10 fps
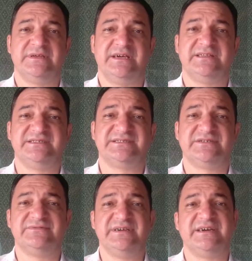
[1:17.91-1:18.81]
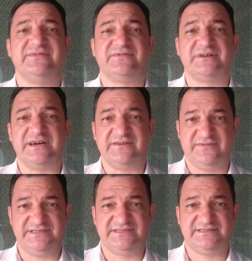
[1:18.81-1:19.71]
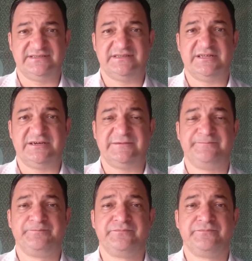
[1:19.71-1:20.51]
elas são irrevogáveis. Tá?